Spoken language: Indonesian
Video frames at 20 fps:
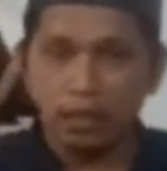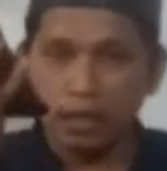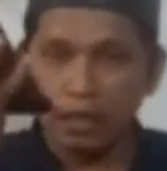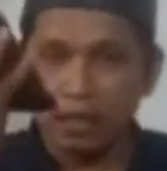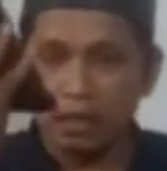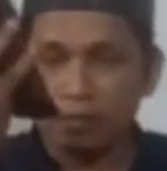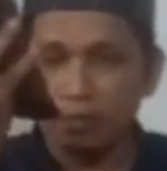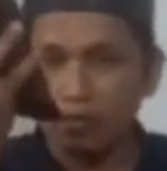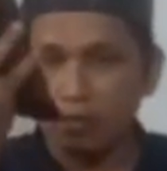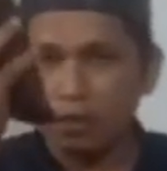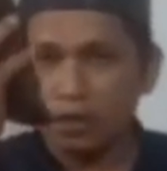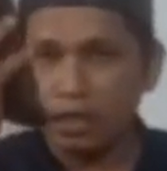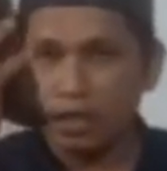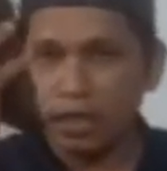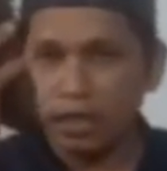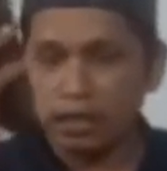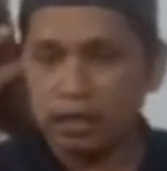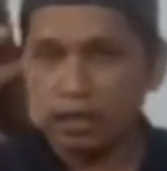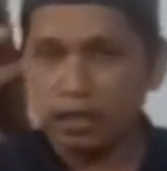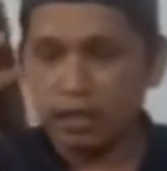
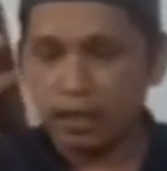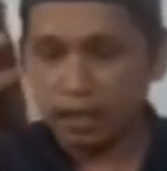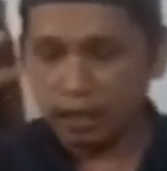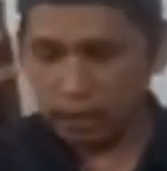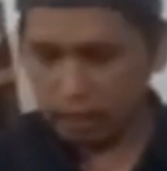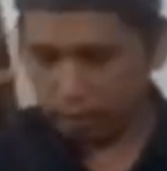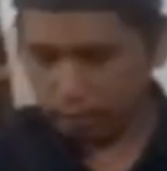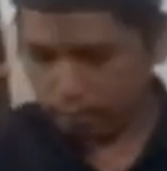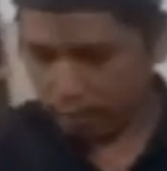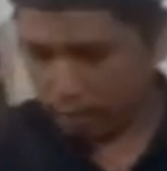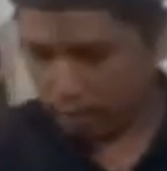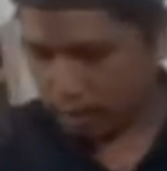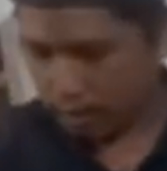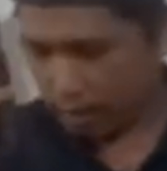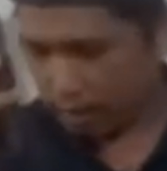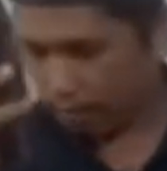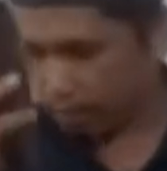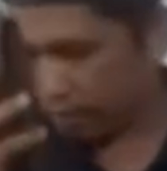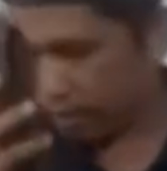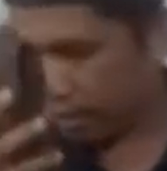Alhamdulillah tidak
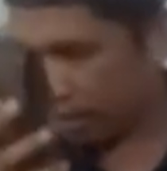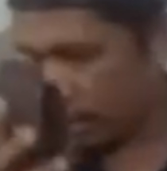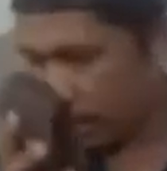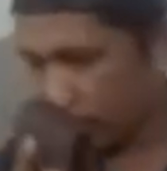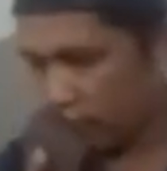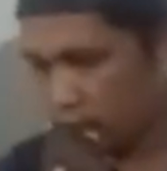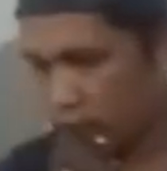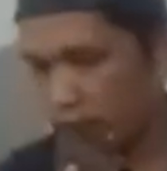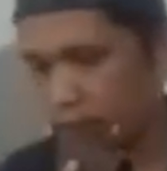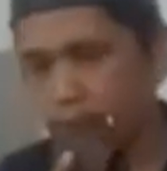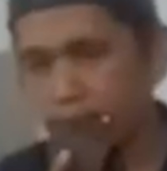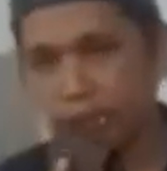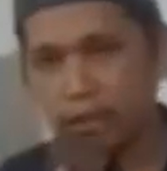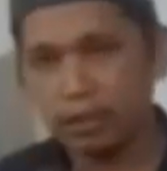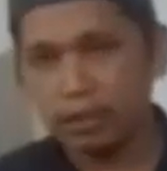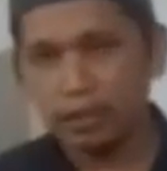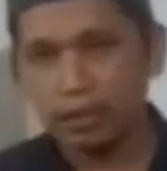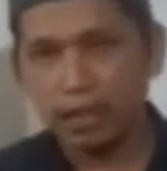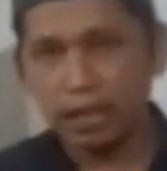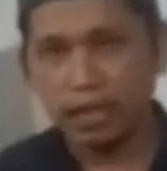kenapa-kenapa ya tidak
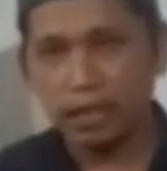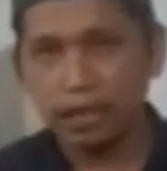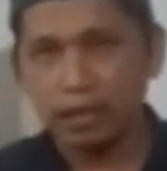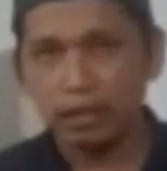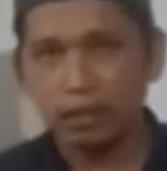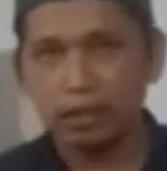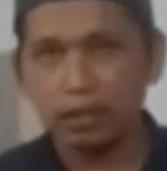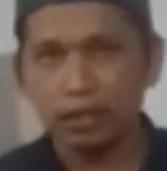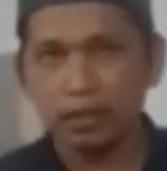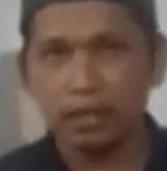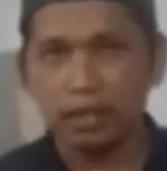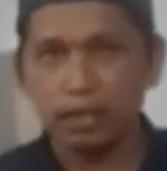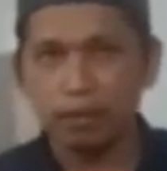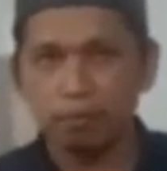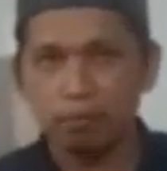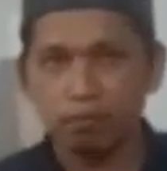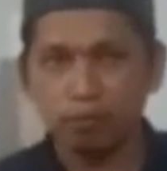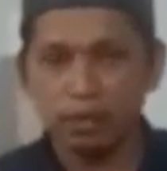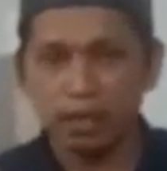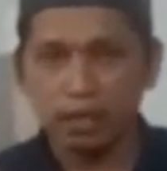pecah tidak
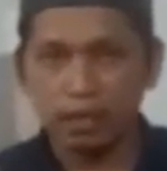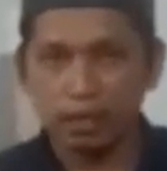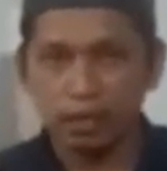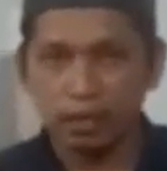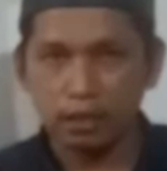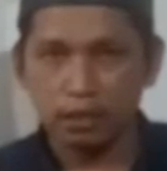mudah